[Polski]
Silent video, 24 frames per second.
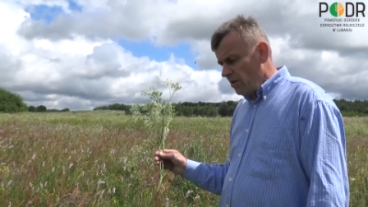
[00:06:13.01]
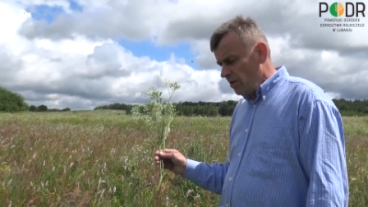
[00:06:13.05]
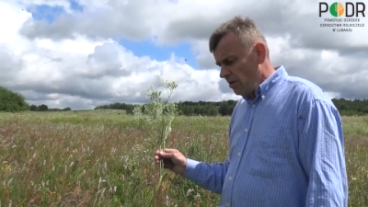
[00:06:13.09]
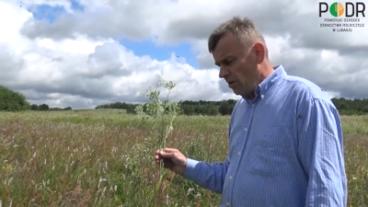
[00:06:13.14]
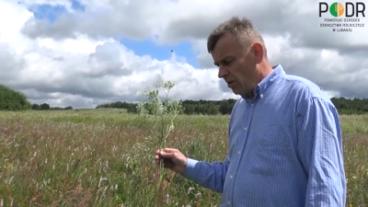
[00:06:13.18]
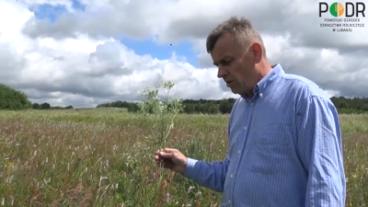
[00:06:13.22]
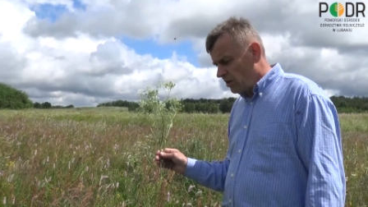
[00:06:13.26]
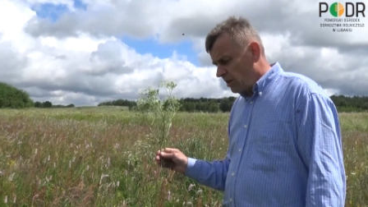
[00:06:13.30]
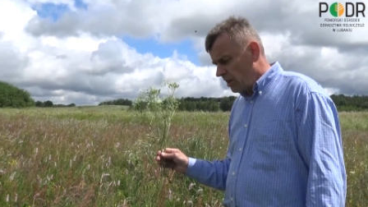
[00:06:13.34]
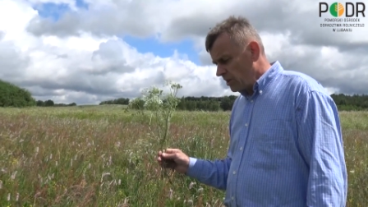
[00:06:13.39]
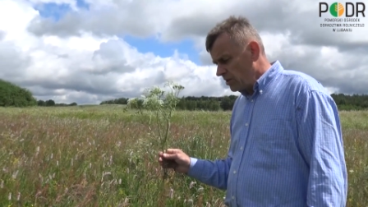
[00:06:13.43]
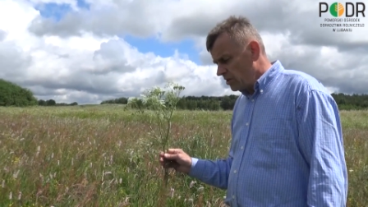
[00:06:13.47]
y,
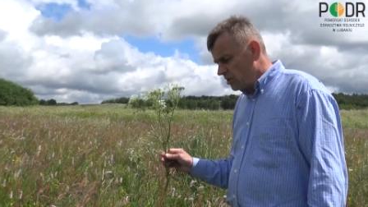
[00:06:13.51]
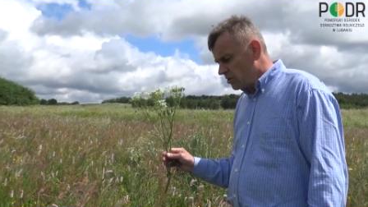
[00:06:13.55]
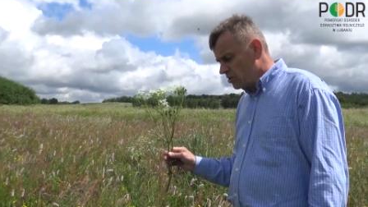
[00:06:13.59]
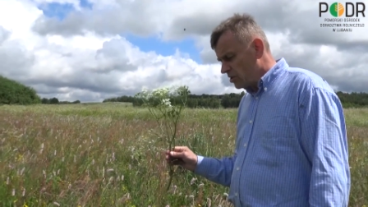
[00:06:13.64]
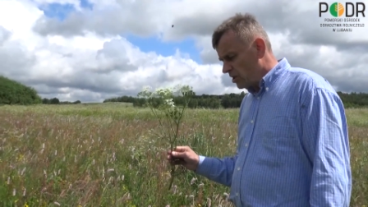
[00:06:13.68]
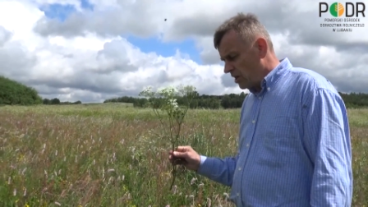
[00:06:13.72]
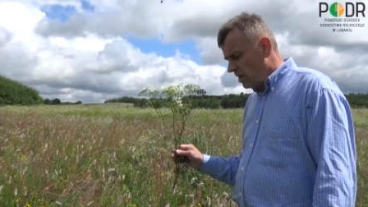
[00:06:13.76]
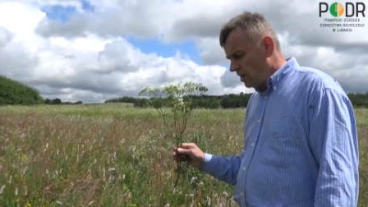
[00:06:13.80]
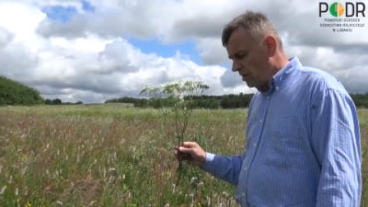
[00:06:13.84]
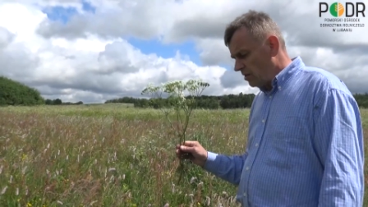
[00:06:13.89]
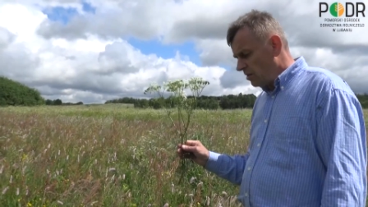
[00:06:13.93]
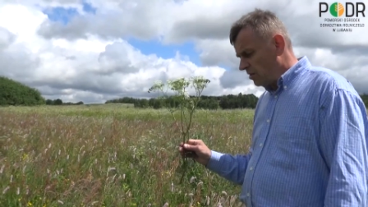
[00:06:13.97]

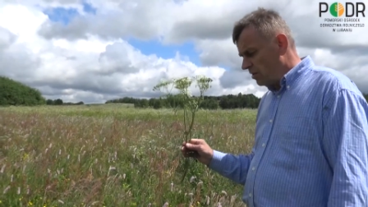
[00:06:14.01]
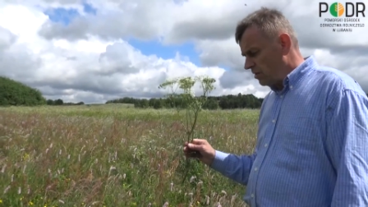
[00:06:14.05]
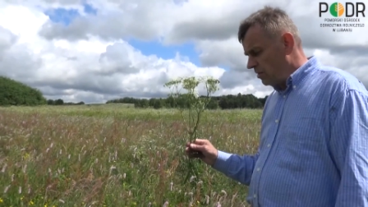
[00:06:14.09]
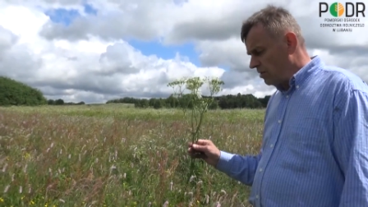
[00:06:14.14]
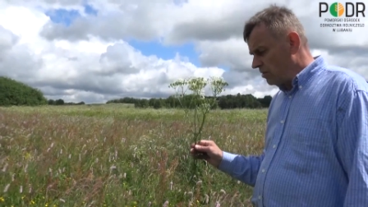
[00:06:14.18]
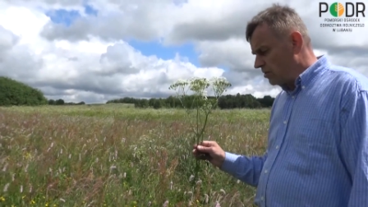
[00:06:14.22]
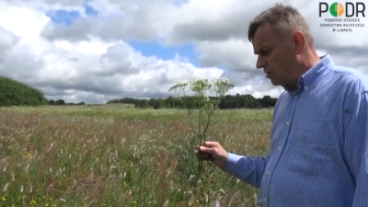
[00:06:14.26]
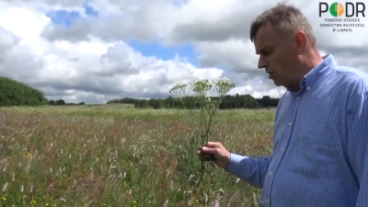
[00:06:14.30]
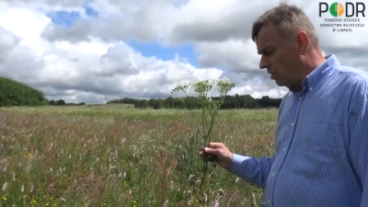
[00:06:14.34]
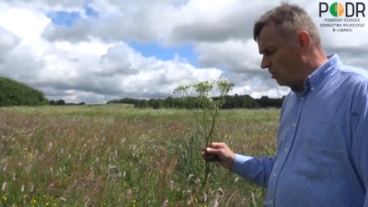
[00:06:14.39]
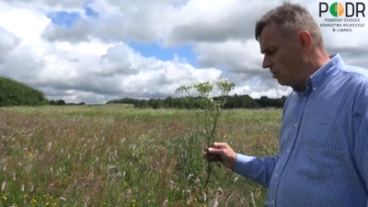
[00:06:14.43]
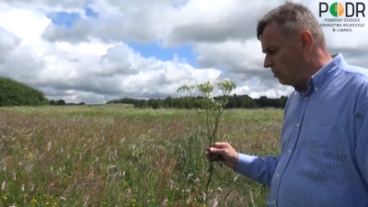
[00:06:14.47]
ogranicza
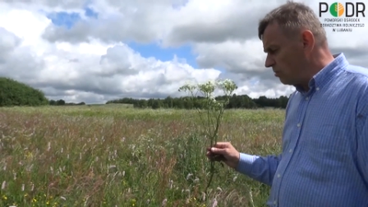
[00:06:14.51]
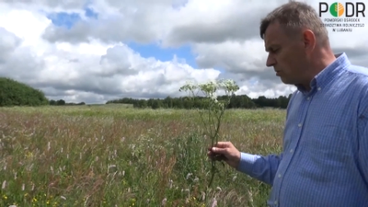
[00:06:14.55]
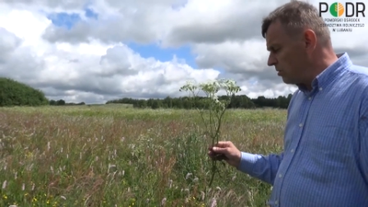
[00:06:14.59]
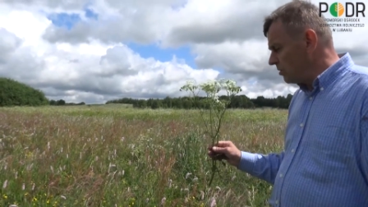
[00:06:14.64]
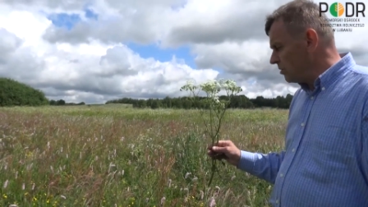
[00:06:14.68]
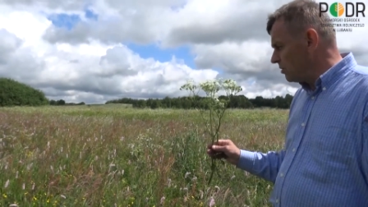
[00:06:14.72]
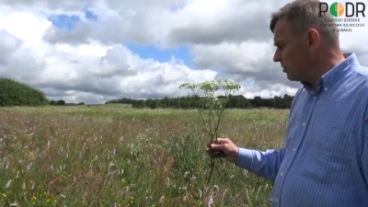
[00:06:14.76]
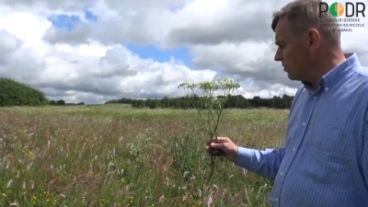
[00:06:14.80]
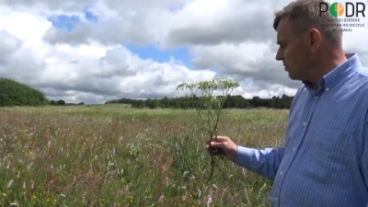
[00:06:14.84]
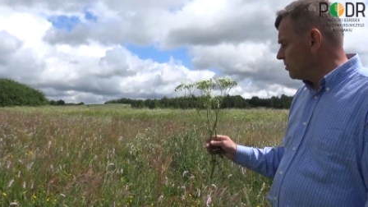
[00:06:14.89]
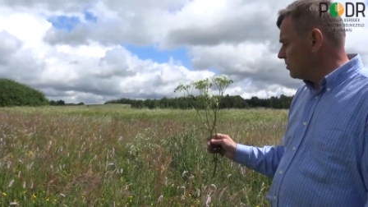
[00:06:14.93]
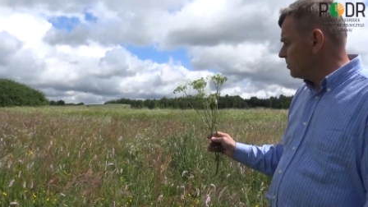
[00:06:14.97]
y, tą
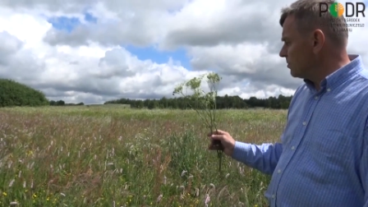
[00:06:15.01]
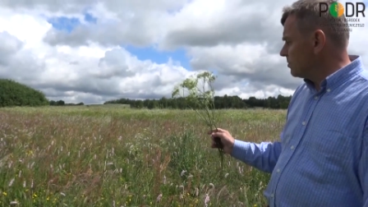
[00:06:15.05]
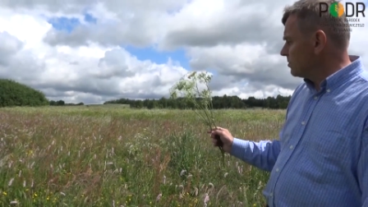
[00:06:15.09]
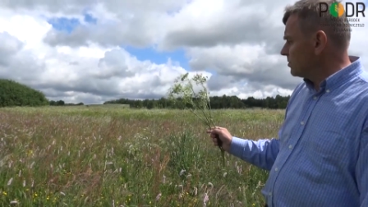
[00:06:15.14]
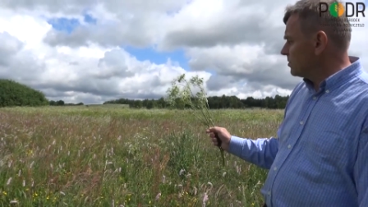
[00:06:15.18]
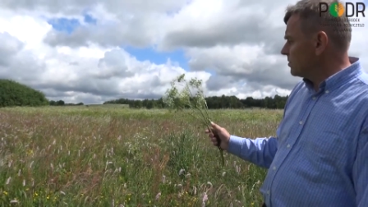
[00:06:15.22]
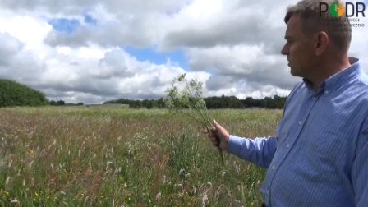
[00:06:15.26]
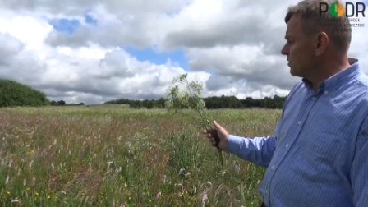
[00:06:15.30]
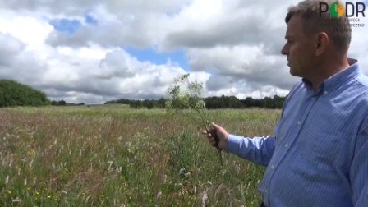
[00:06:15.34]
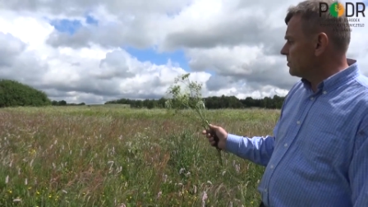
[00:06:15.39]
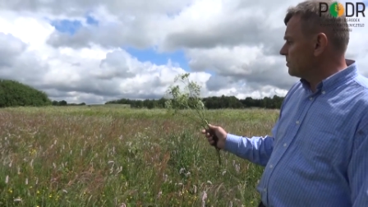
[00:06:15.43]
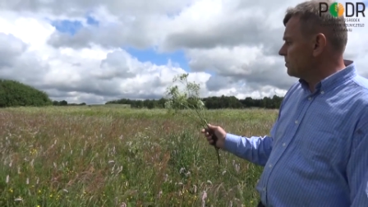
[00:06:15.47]

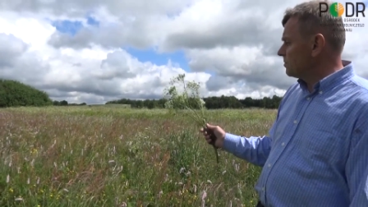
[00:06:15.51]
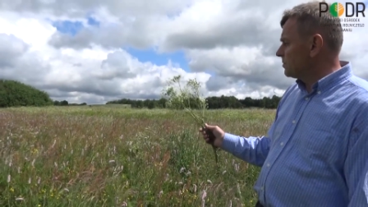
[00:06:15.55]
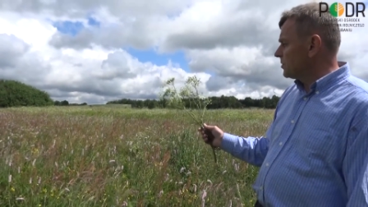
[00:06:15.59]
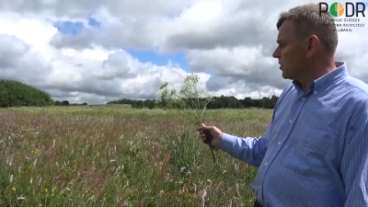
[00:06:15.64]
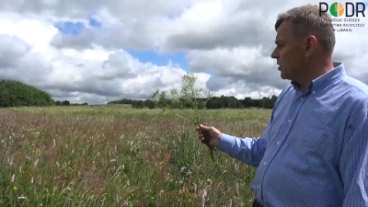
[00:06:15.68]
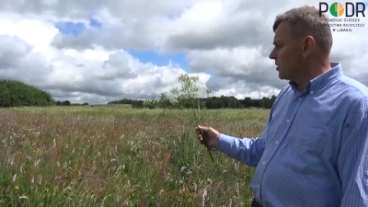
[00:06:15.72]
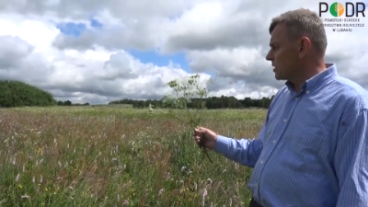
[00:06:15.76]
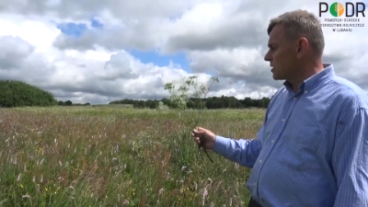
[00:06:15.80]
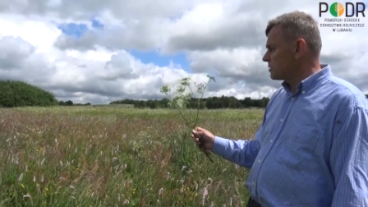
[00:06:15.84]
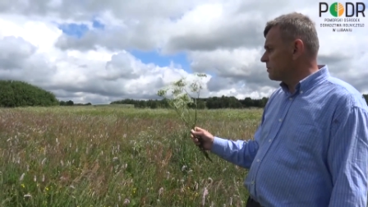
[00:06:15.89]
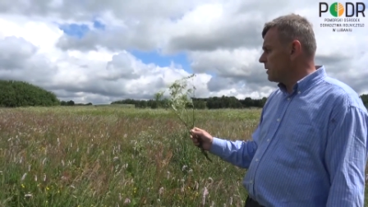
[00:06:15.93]
no,